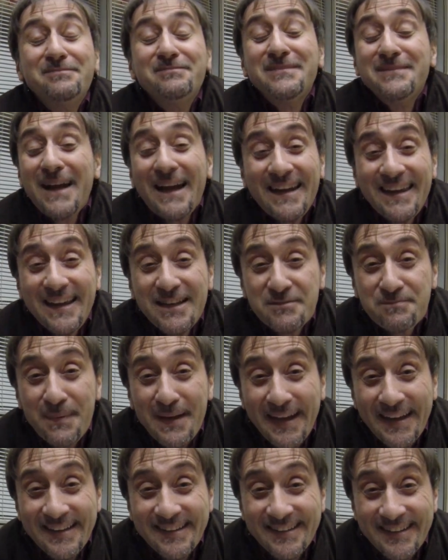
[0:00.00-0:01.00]
Ma che
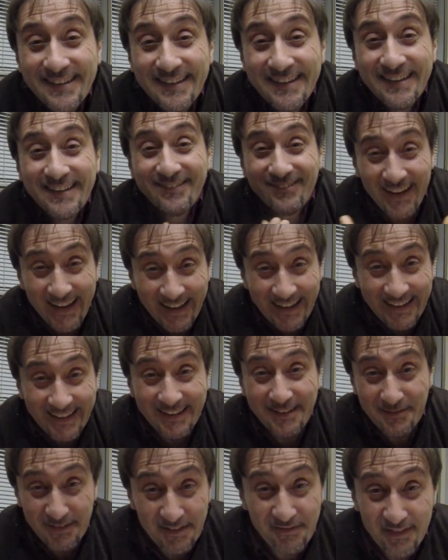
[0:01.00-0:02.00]
aspetti? Vai,
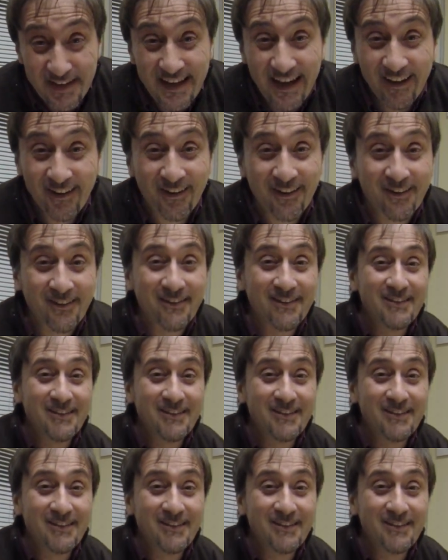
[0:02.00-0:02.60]
invialo.